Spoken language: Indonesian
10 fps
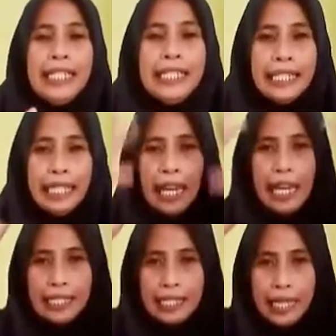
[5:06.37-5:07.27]
Di
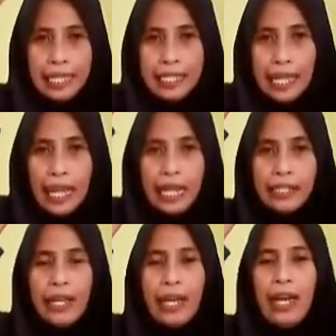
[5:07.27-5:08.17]
atas
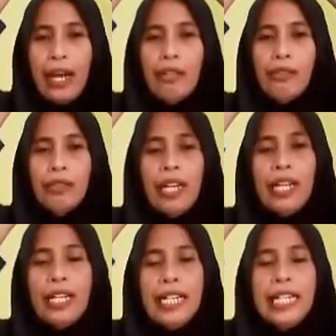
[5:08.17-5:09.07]
ada
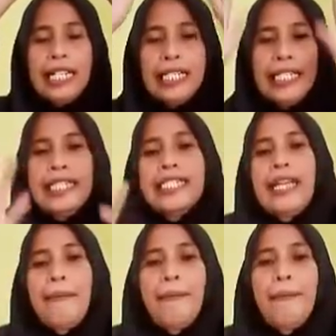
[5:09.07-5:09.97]
Allah di
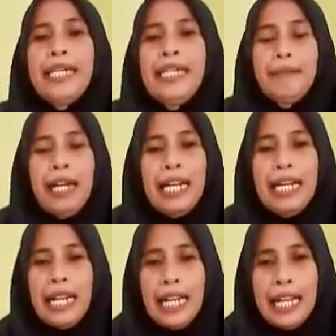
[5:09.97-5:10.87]
samping
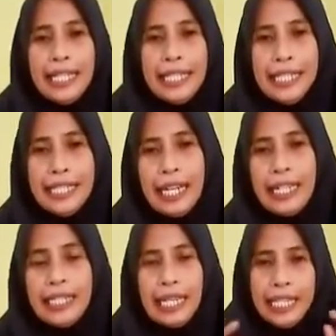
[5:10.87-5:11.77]

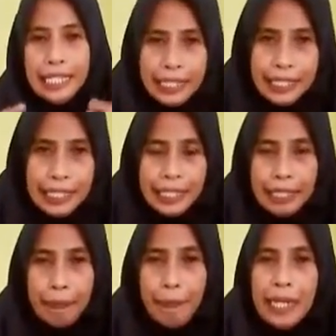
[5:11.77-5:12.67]
malaikat di
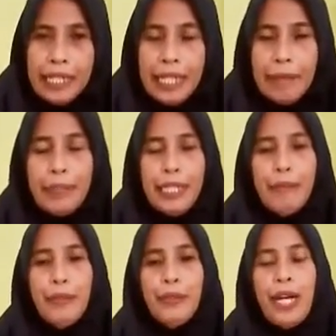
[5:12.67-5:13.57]
depan
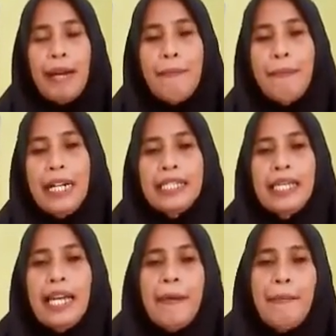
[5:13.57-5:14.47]
Nabi Muhammad
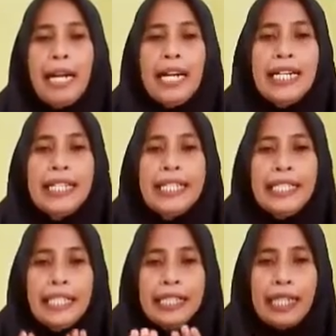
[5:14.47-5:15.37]
mari
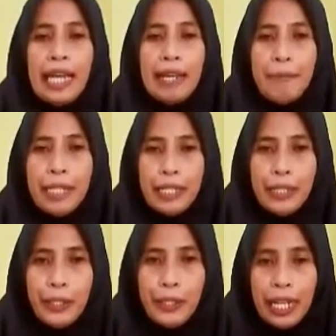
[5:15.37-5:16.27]
kita
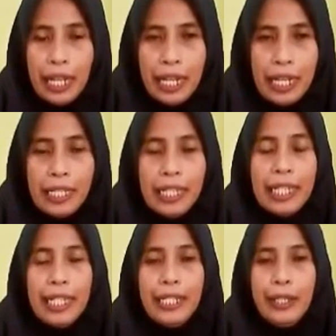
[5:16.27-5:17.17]
berdoa
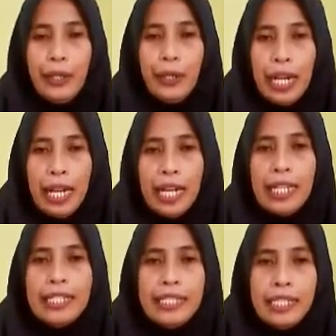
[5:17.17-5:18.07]

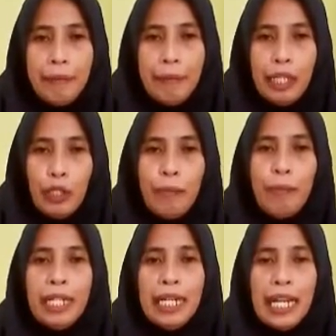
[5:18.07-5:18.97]
doa
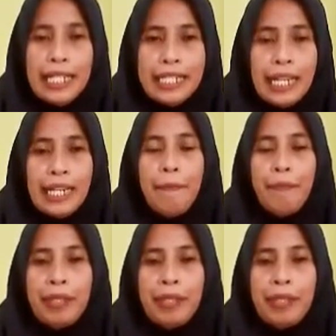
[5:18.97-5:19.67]
sebelum belajar